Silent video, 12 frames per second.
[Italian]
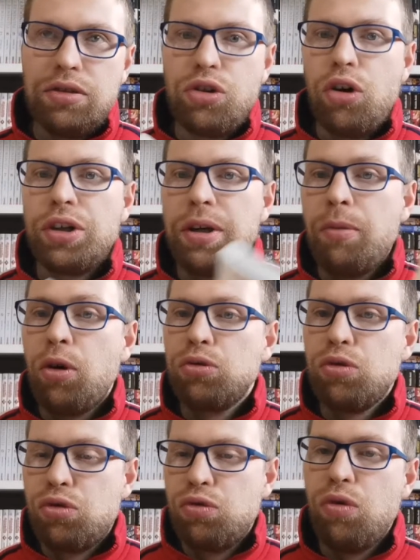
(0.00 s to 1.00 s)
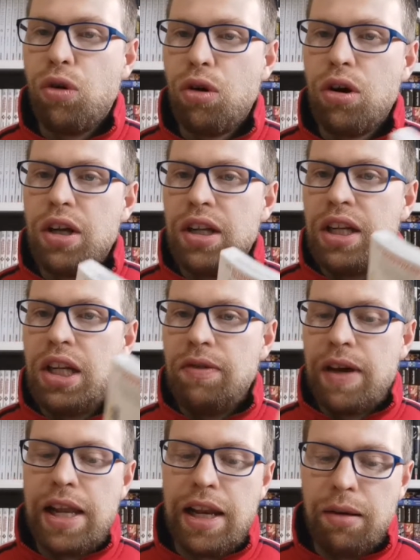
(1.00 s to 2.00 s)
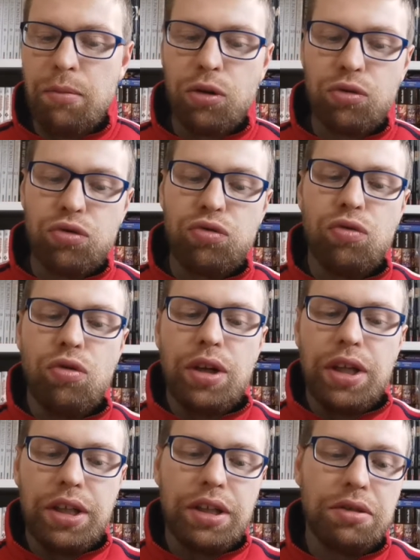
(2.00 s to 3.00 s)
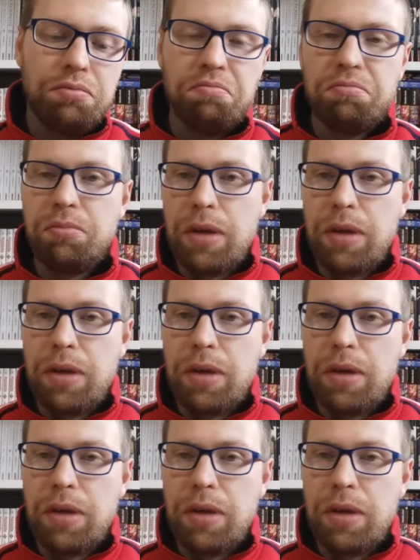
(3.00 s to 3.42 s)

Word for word: eh, giochi a modo suo livella al modo suo e